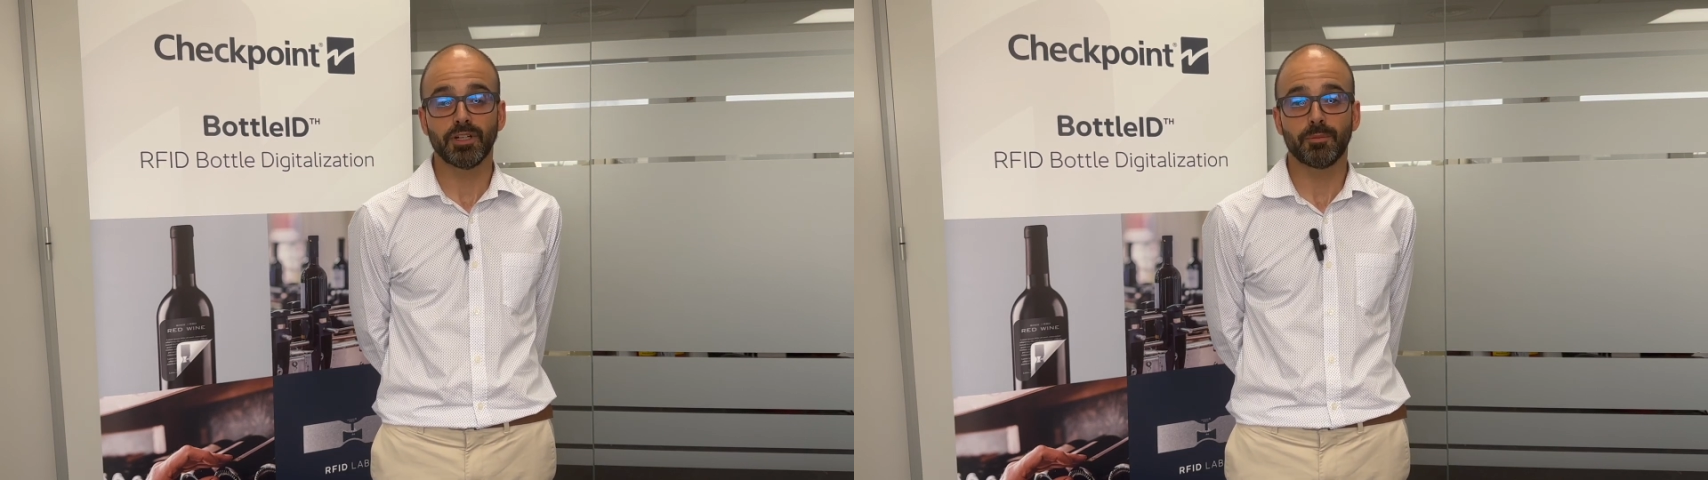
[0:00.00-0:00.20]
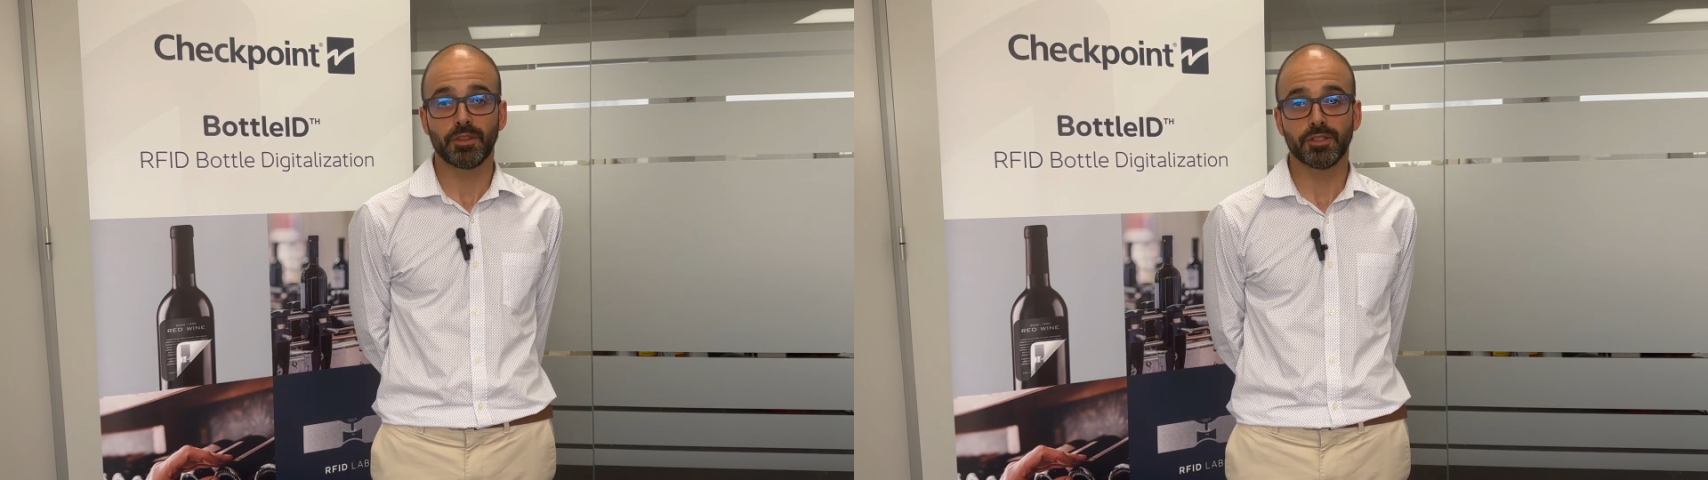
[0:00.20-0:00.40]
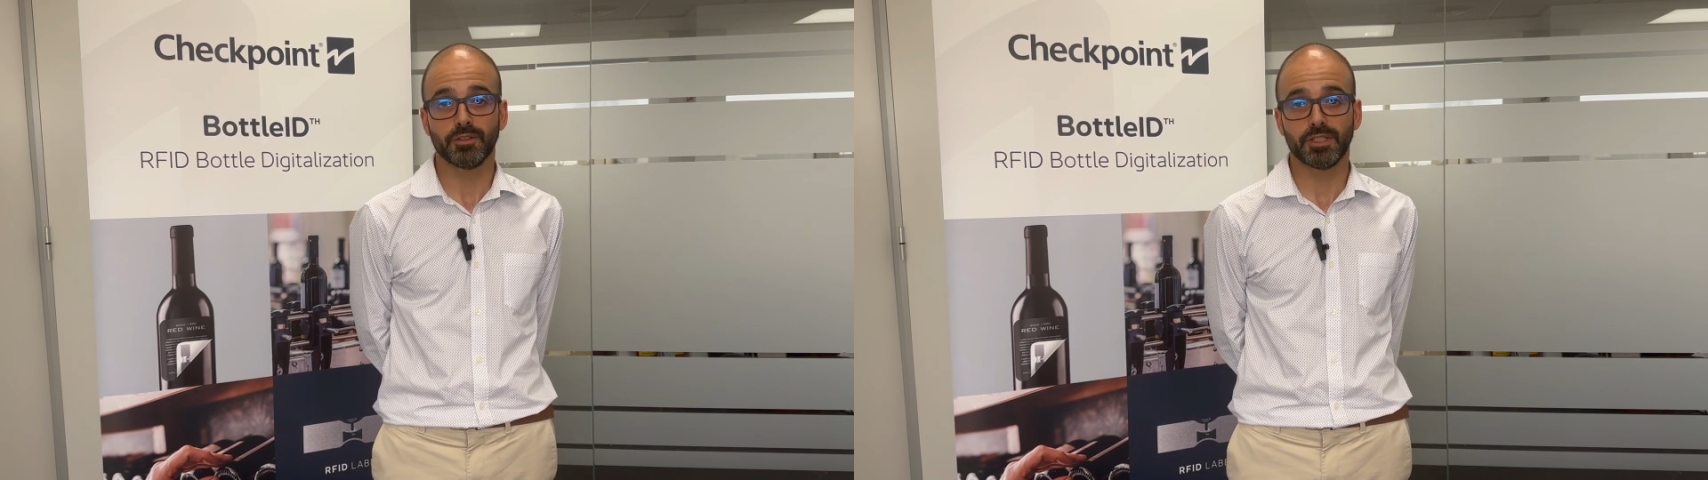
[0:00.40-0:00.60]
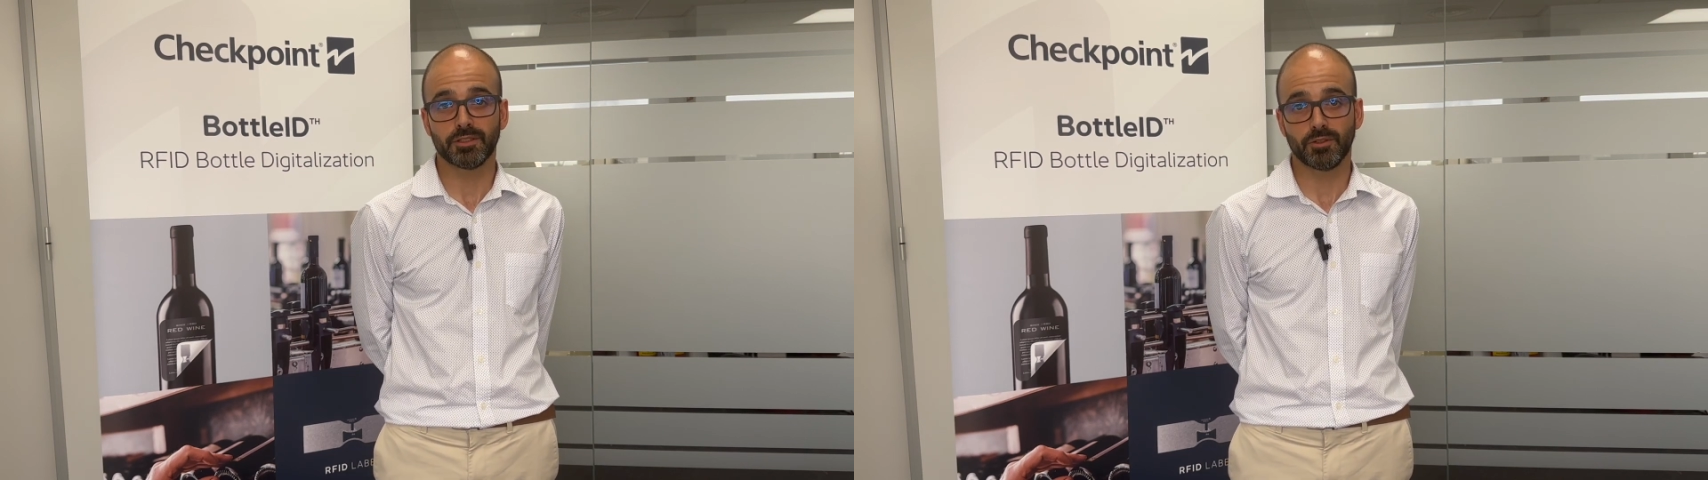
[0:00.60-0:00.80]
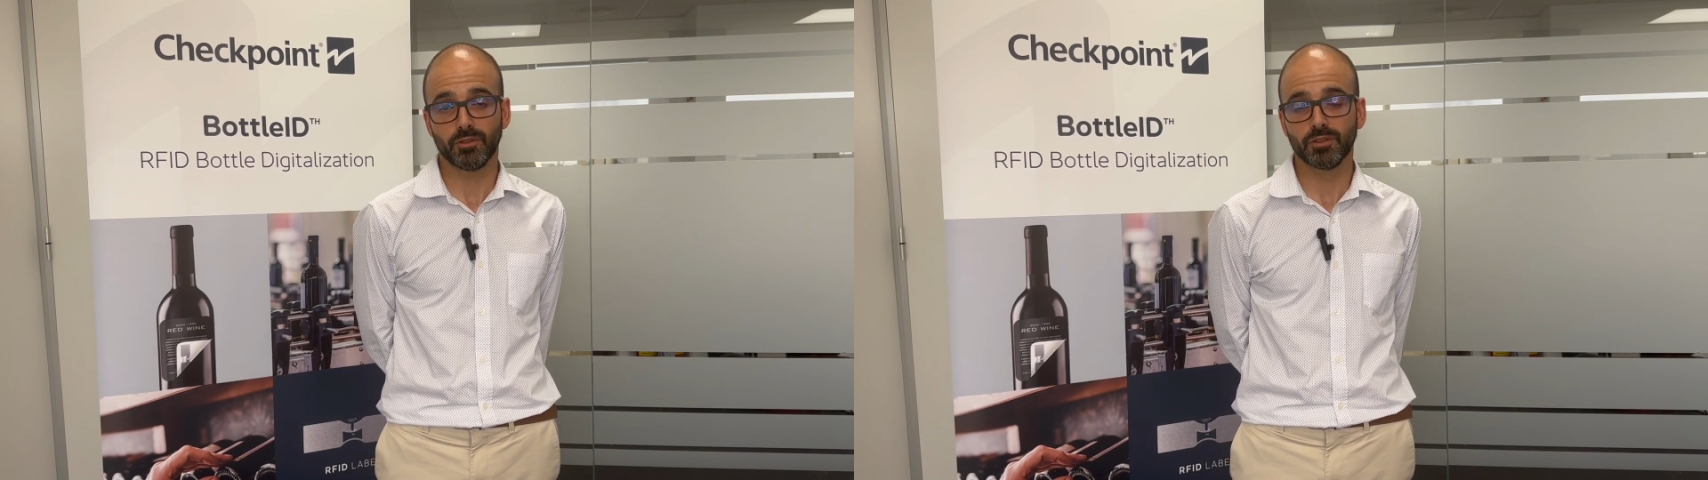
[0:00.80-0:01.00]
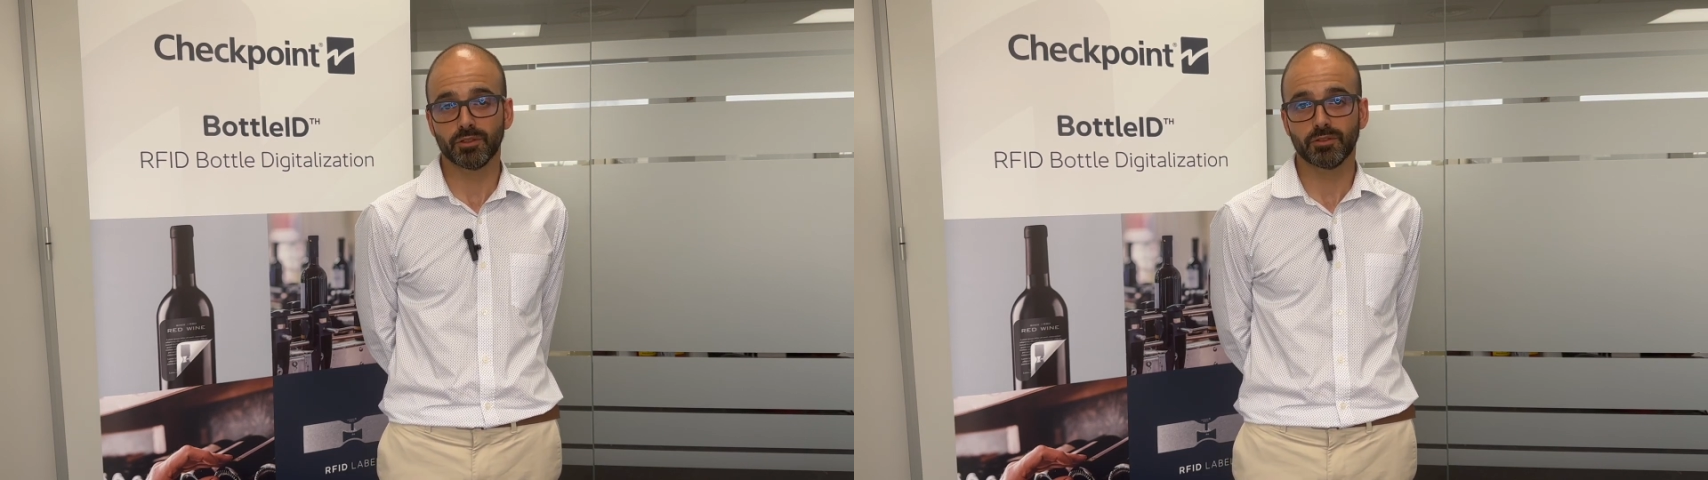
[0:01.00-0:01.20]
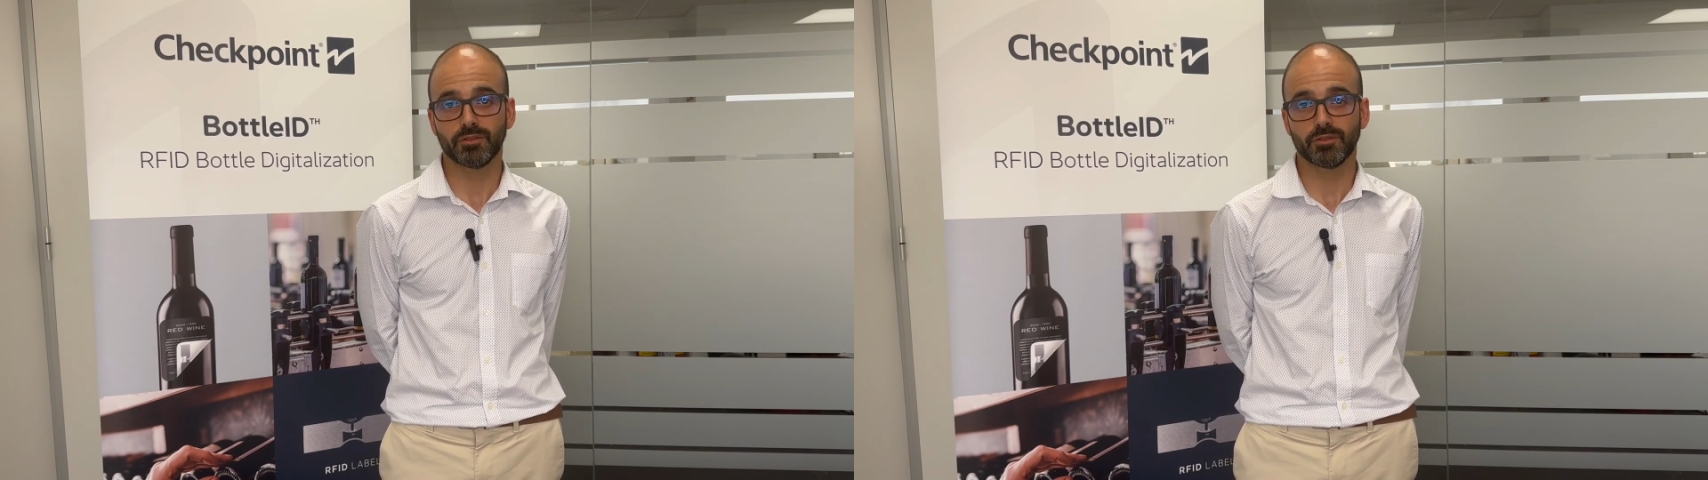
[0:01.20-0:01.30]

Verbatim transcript: una precisión de stock